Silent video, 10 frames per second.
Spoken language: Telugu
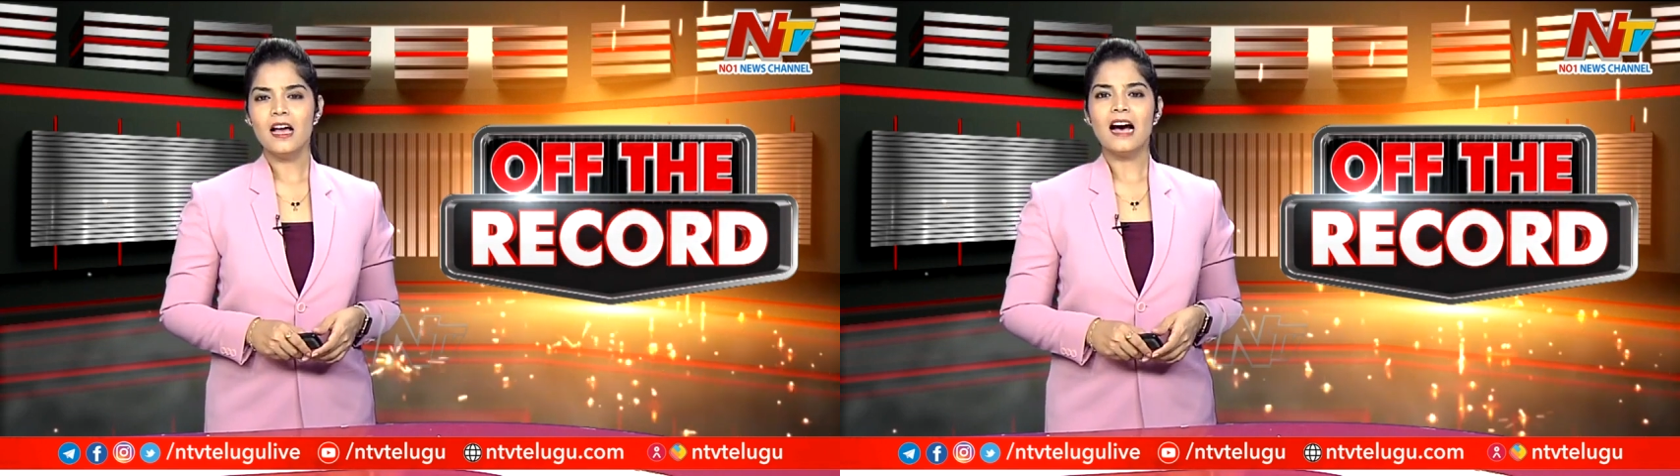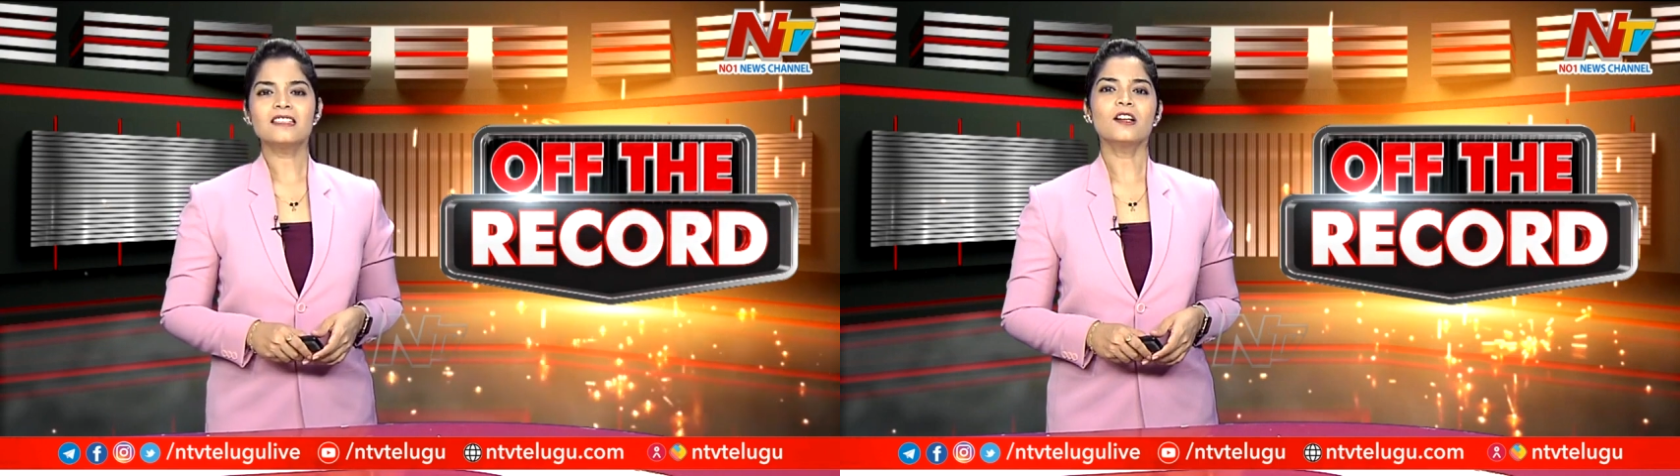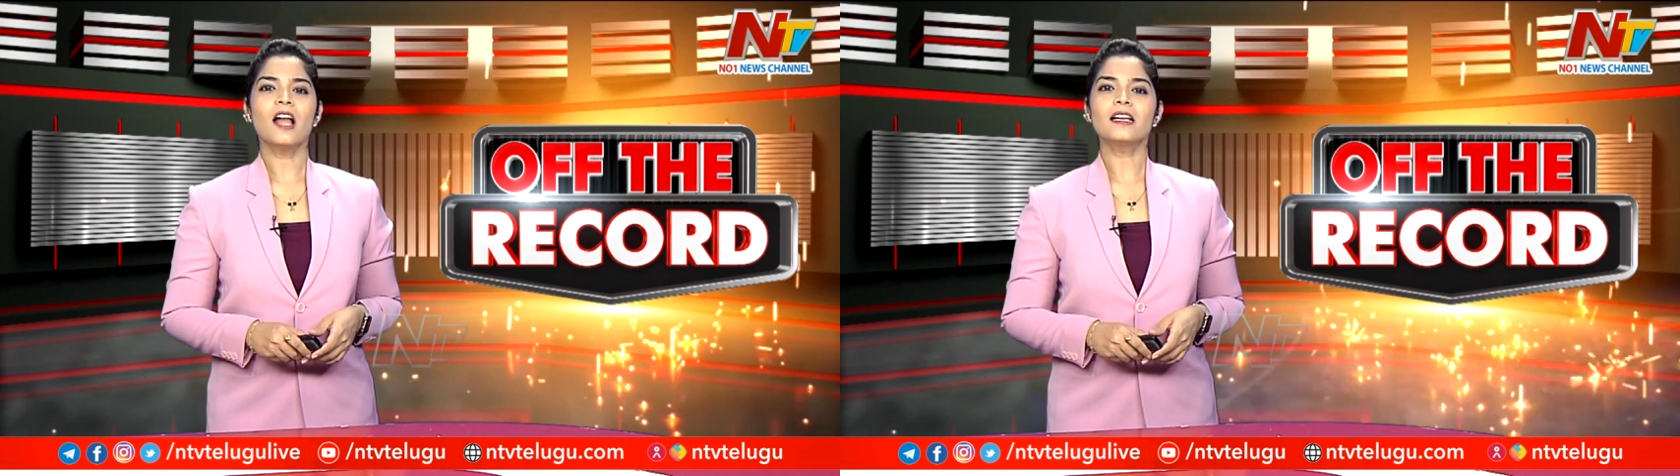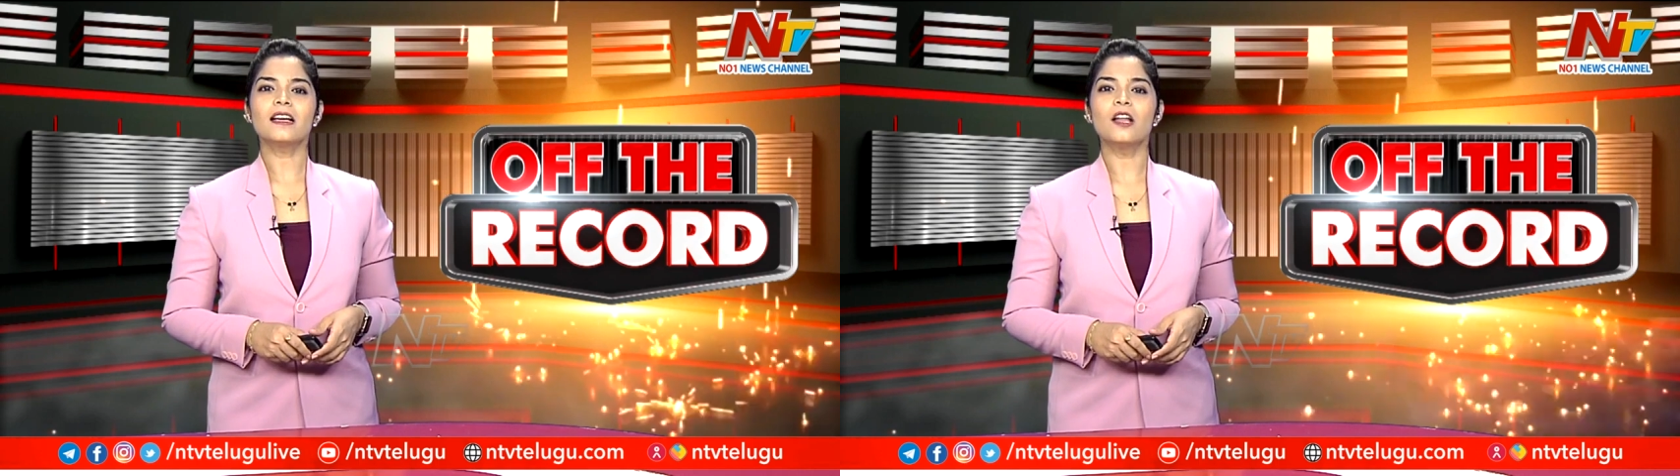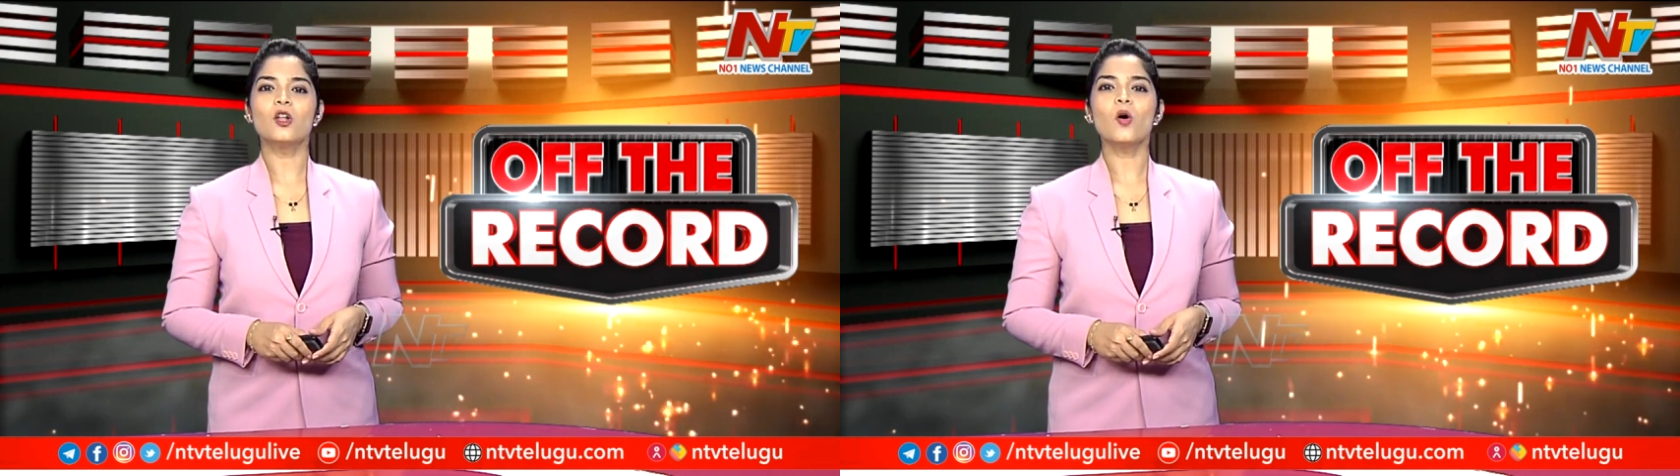అసలు
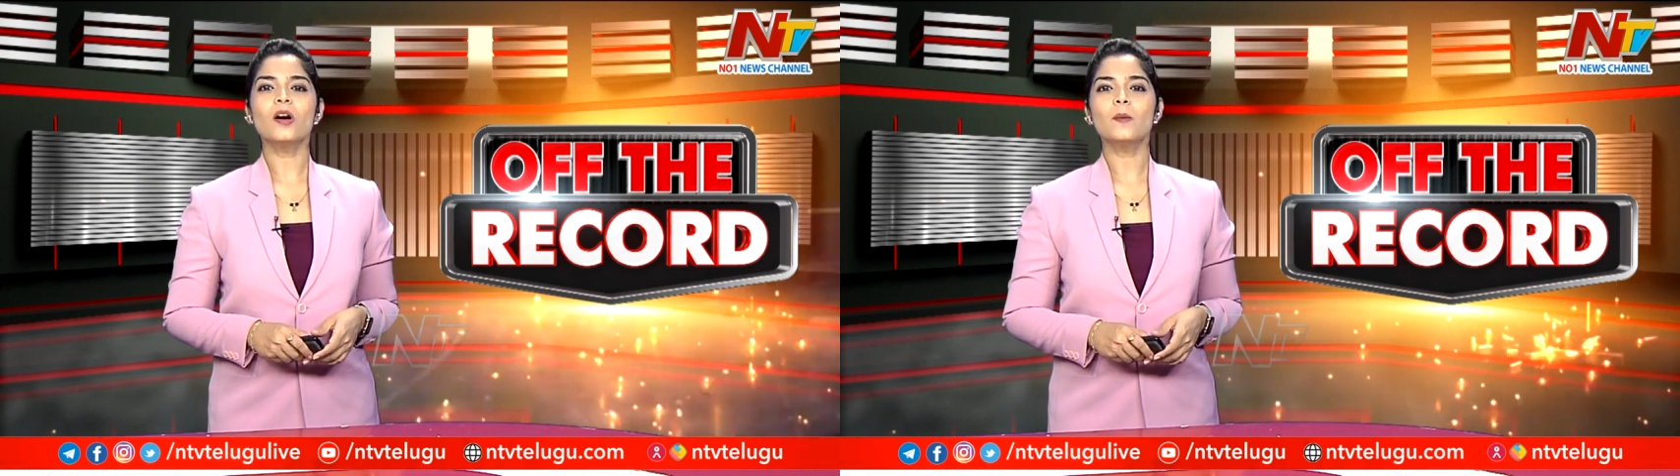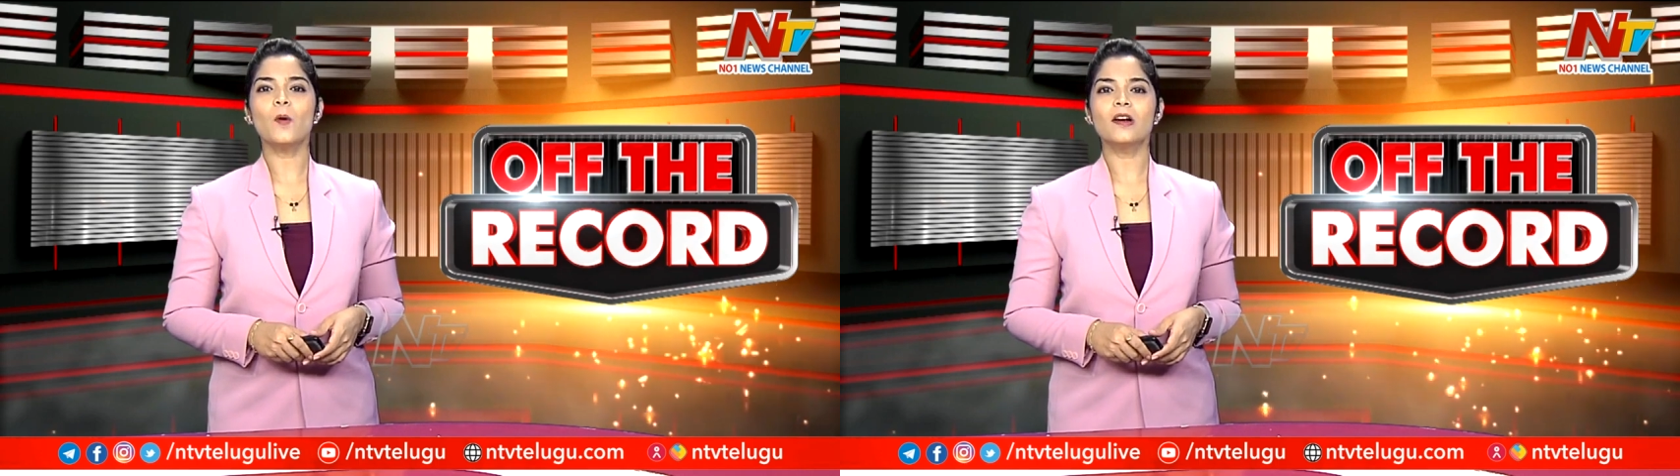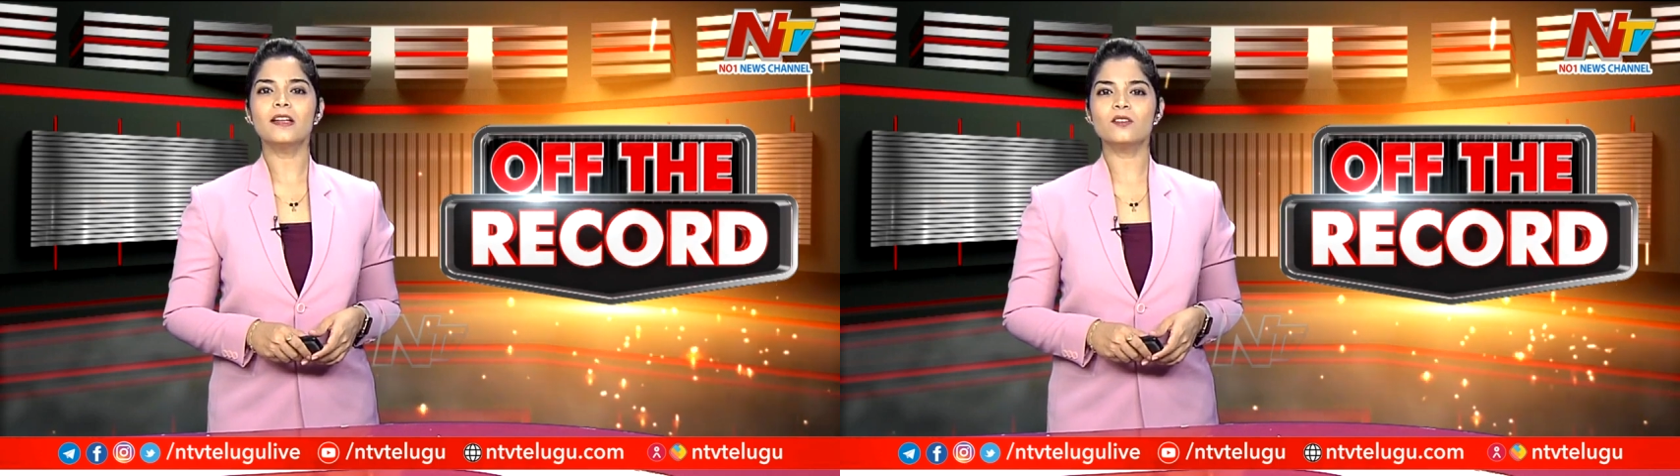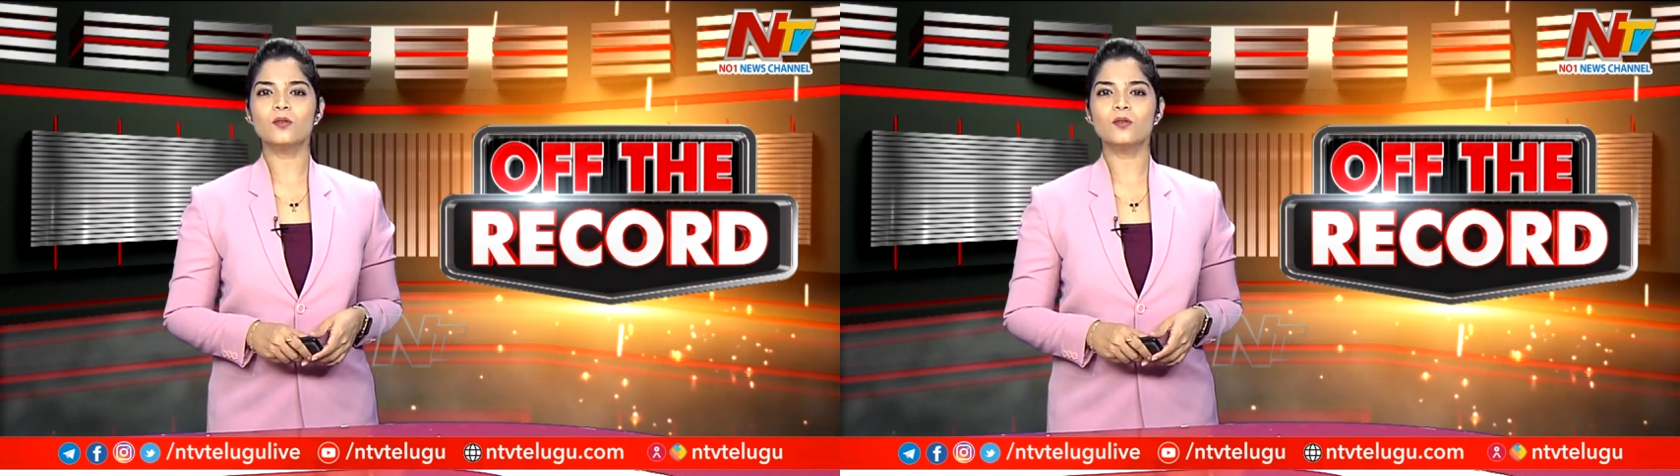నాకిక లోకల్ పాలిటిక్స్